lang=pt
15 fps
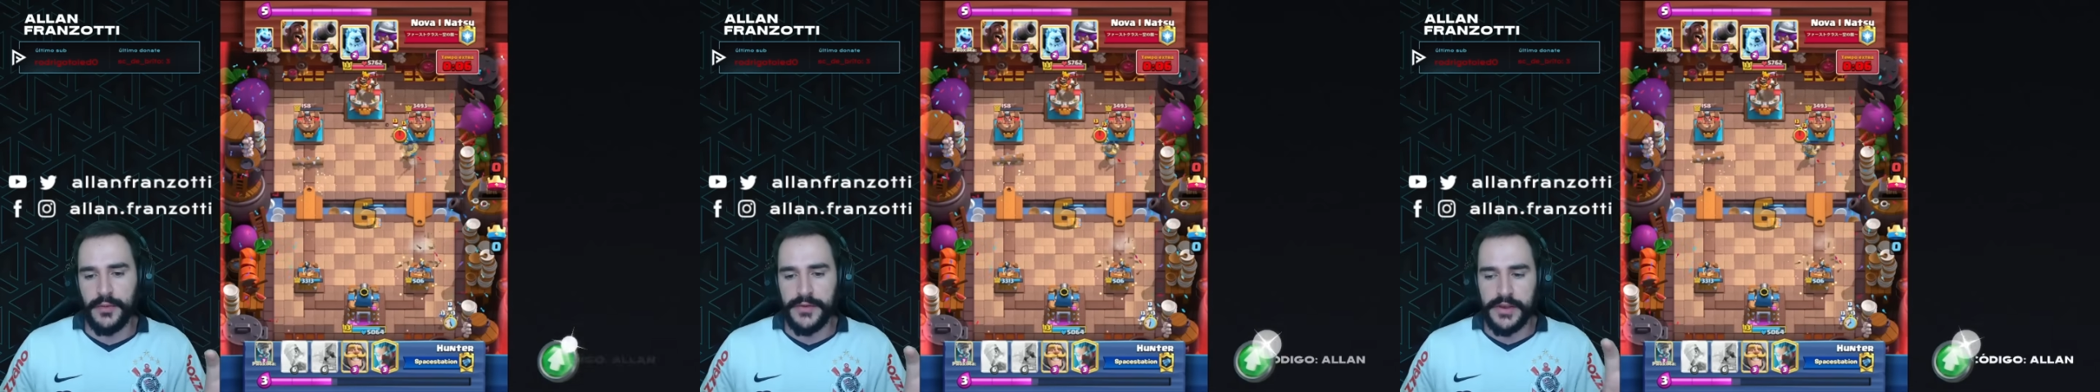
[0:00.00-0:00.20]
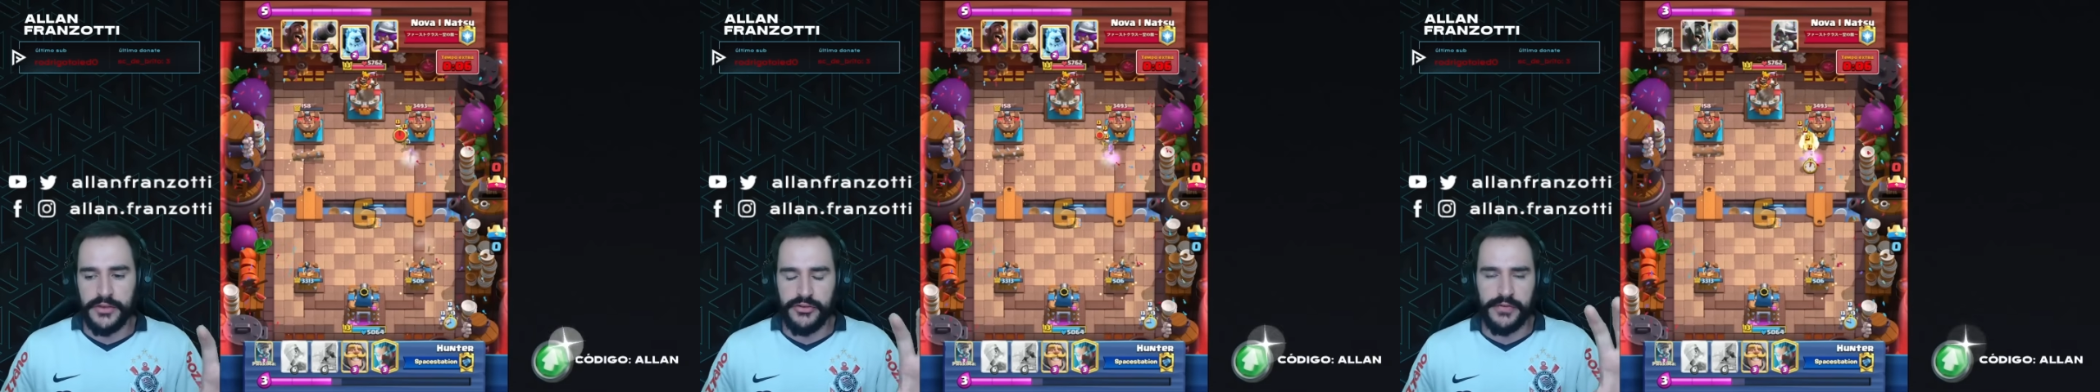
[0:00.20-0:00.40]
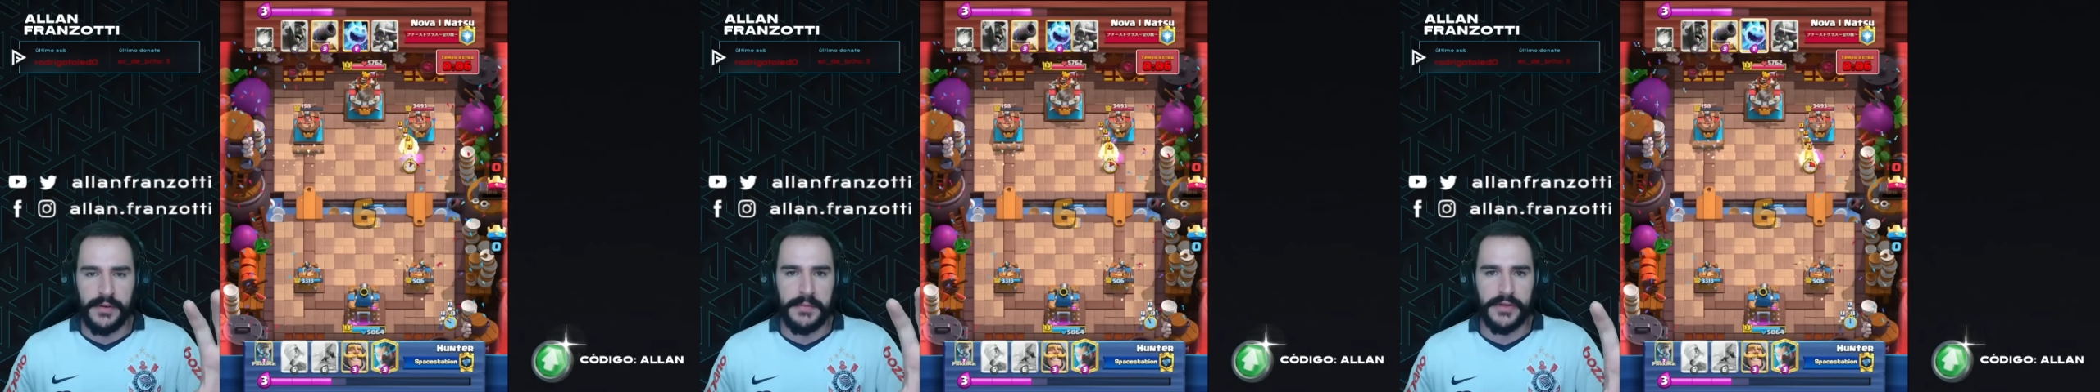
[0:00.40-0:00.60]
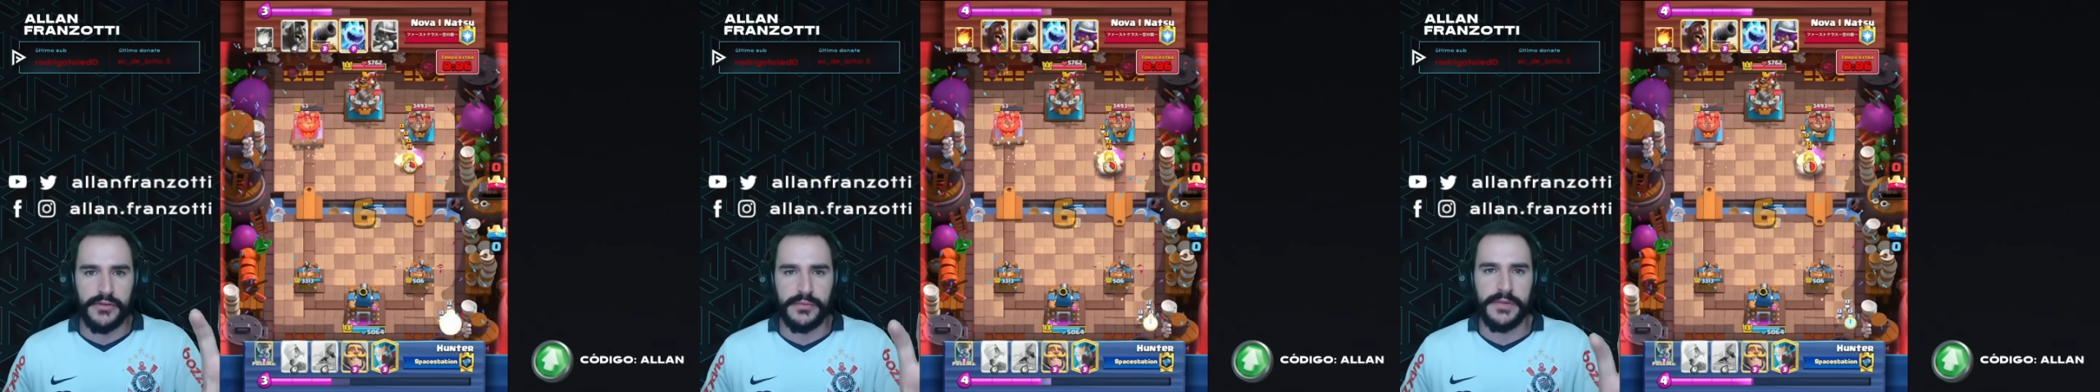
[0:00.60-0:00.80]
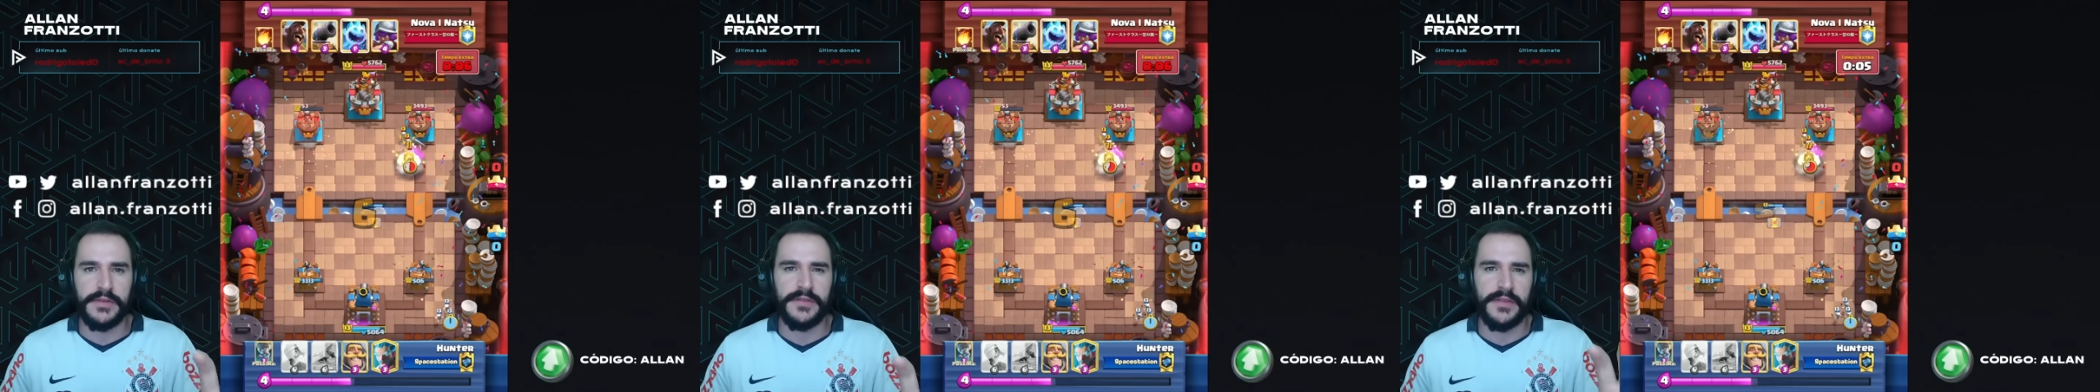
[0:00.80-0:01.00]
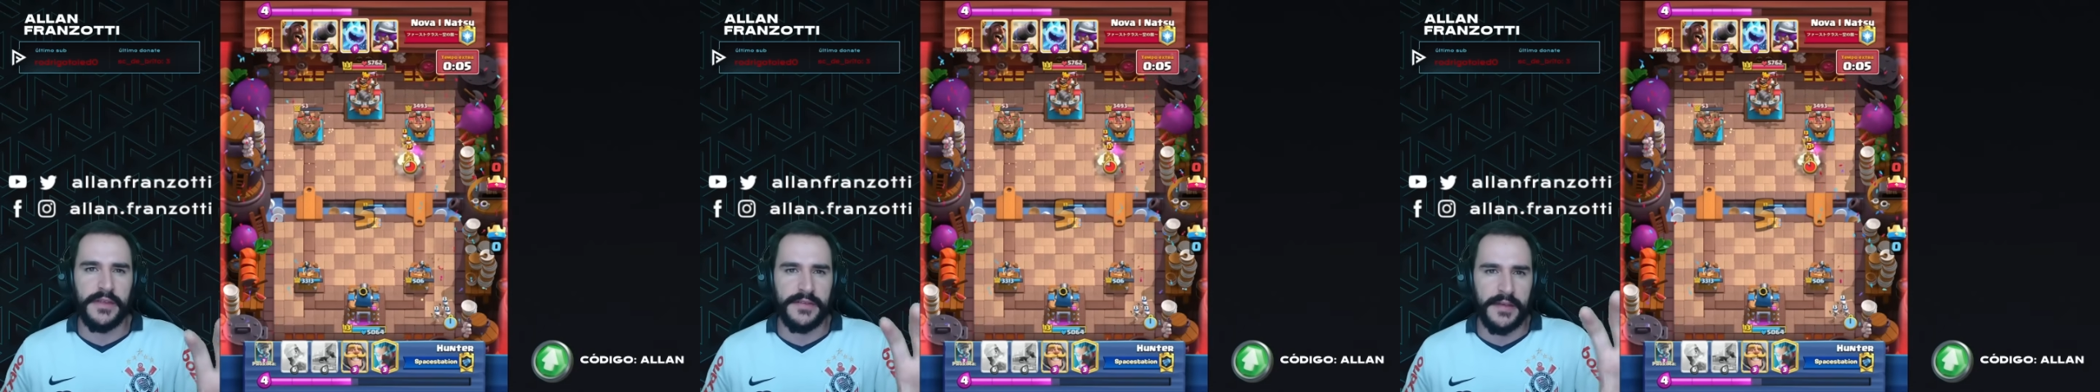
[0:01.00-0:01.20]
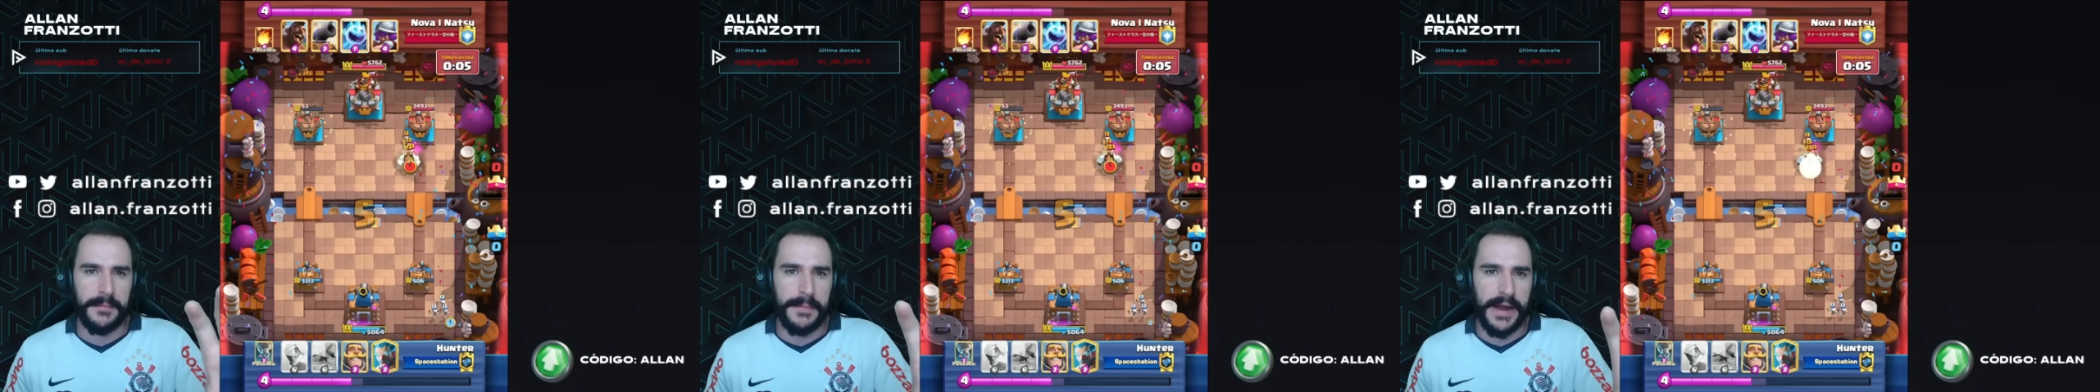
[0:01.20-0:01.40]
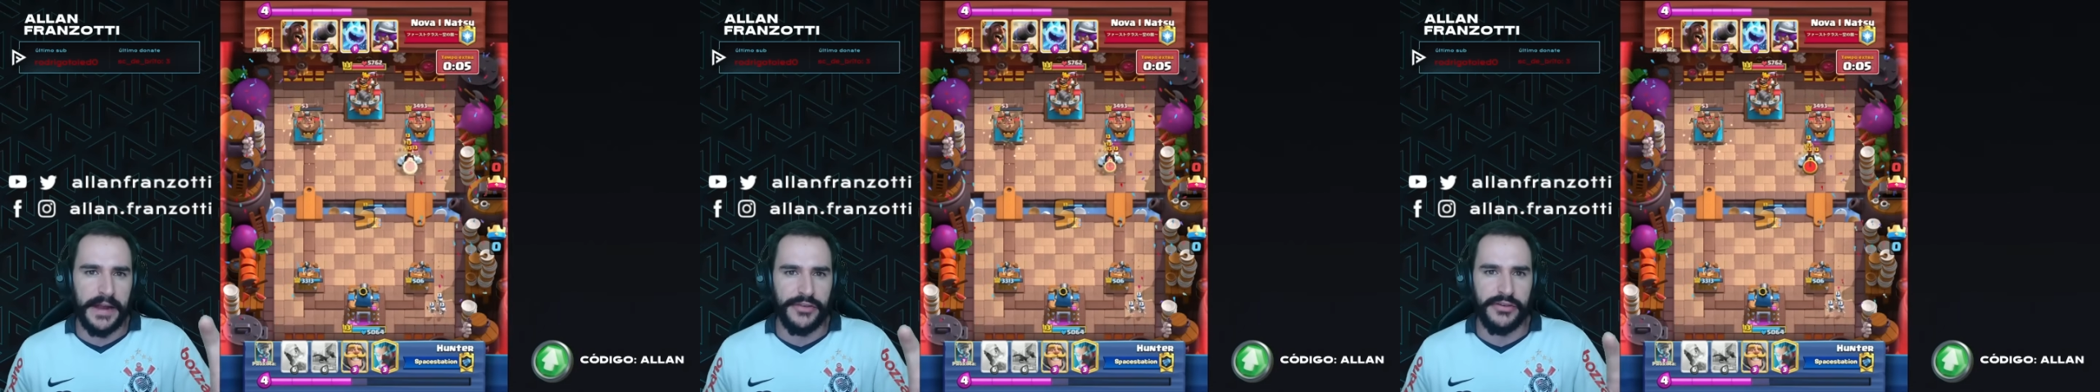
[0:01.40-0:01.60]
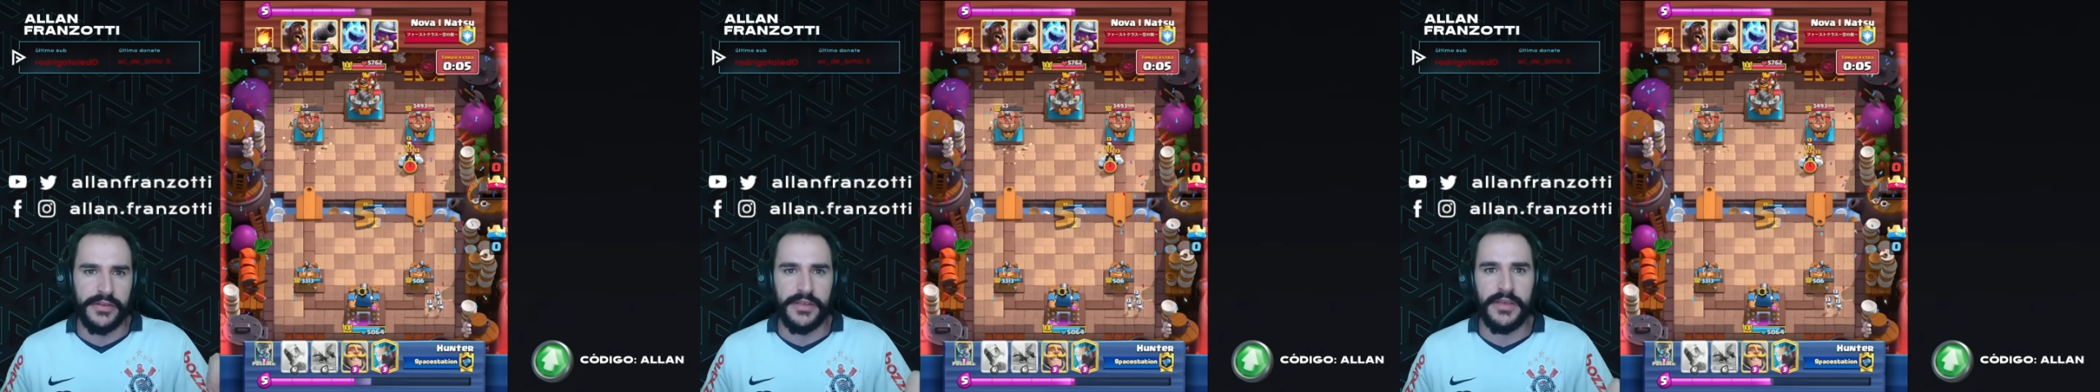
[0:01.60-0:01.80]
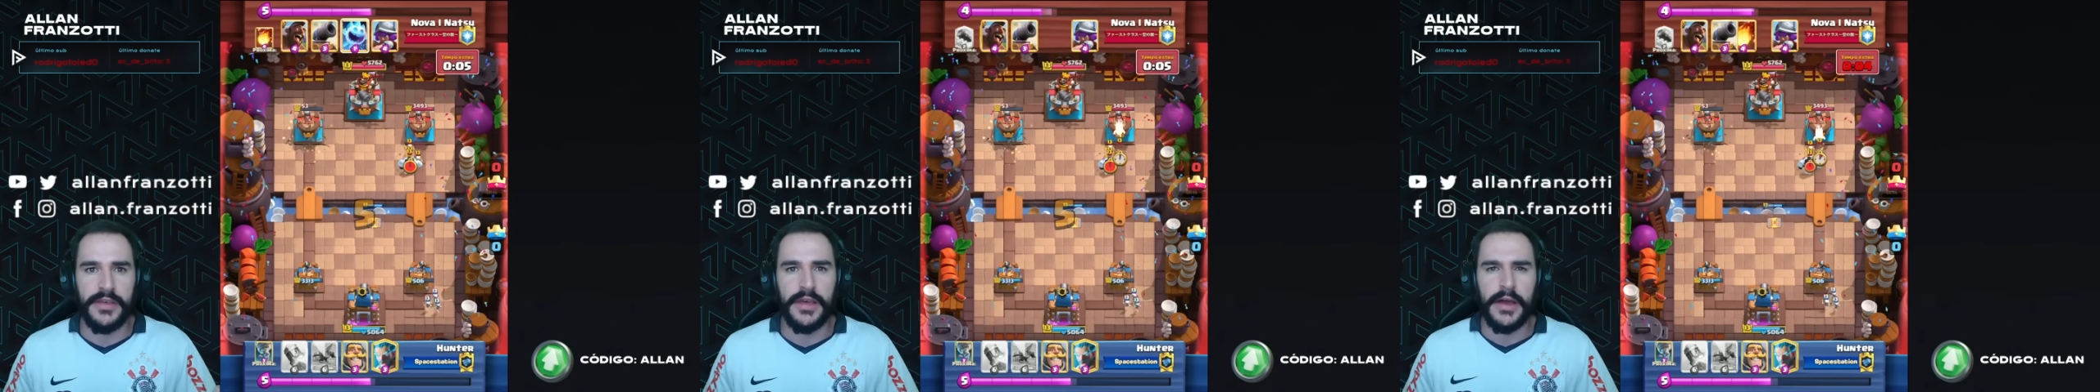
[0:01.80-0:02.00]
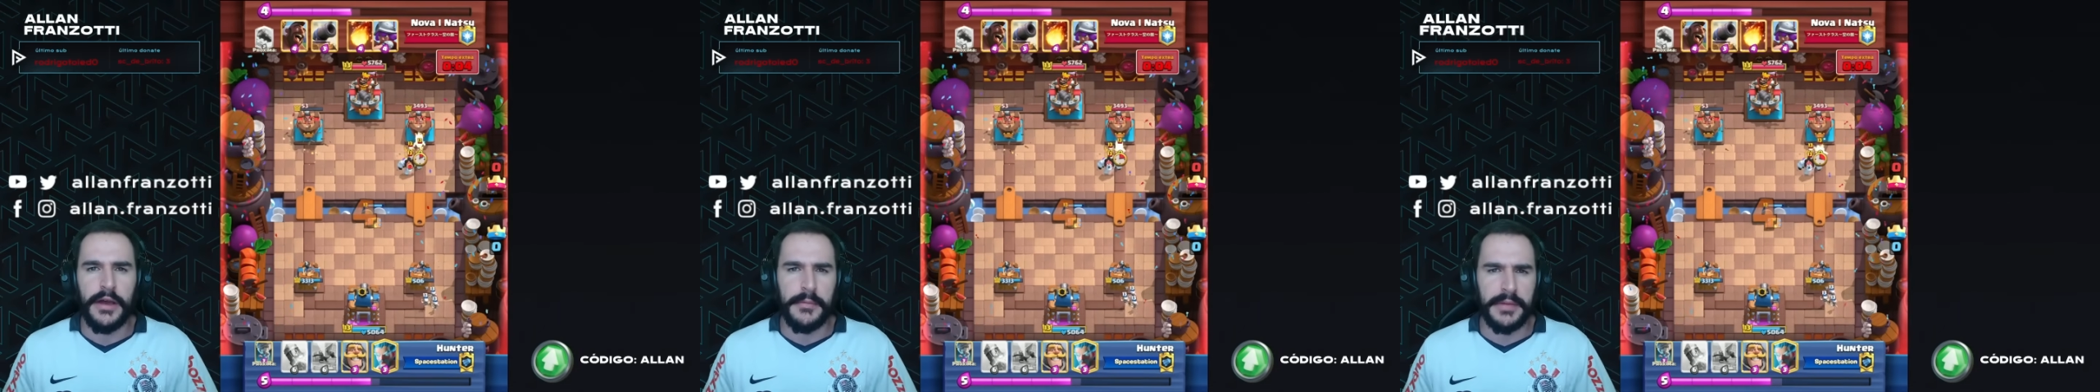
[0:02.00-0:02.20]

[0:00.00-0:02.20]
quando ele tiver mais ou menos nessa parte aqui.